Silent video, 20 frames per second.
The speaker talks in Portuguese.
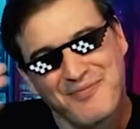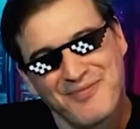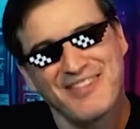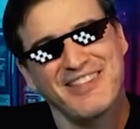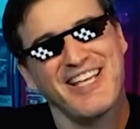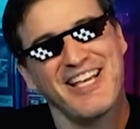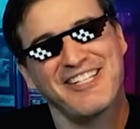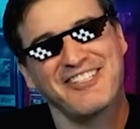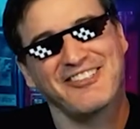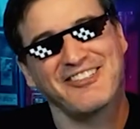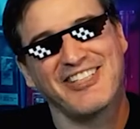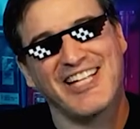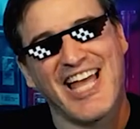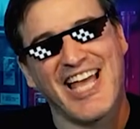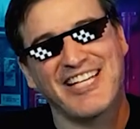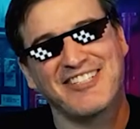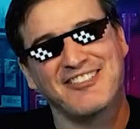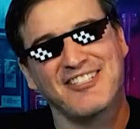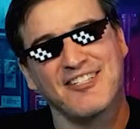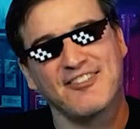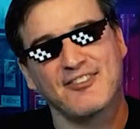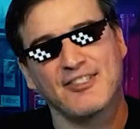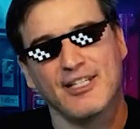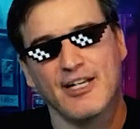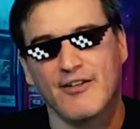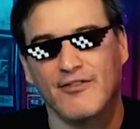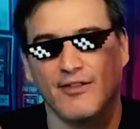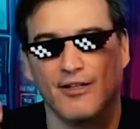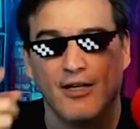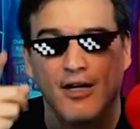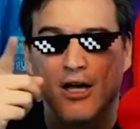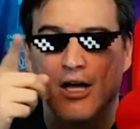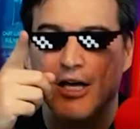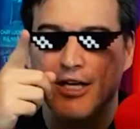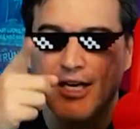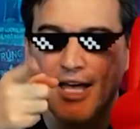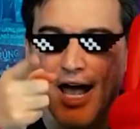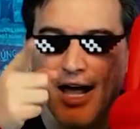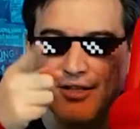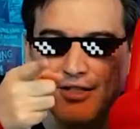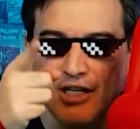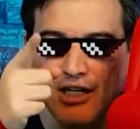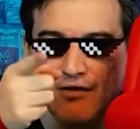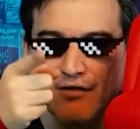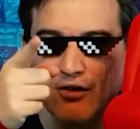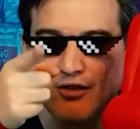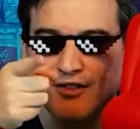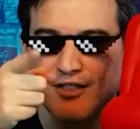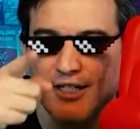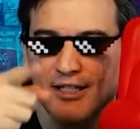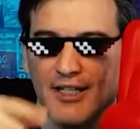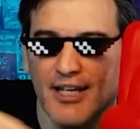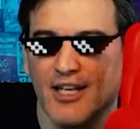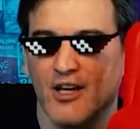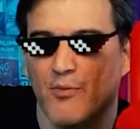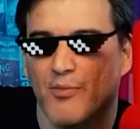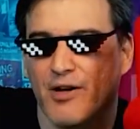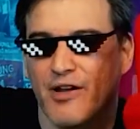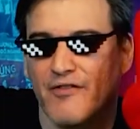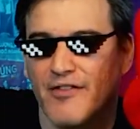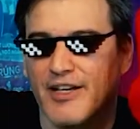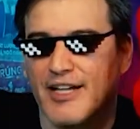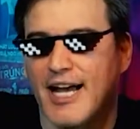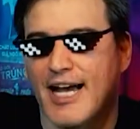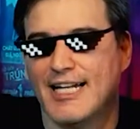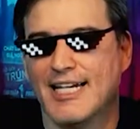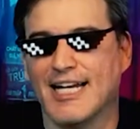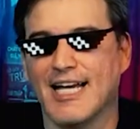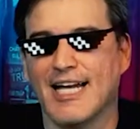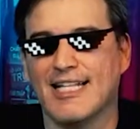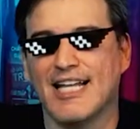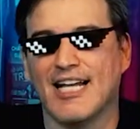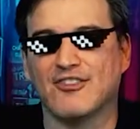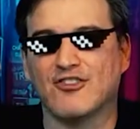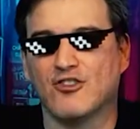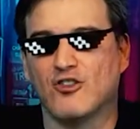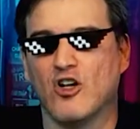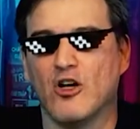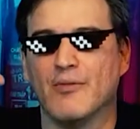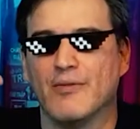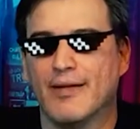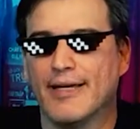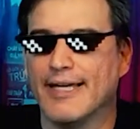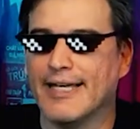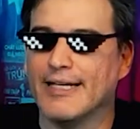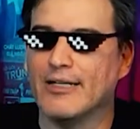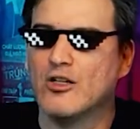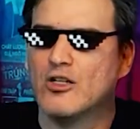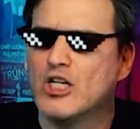deixa o like, se inscreva e ative o sininho para ficar ligadaço comigo,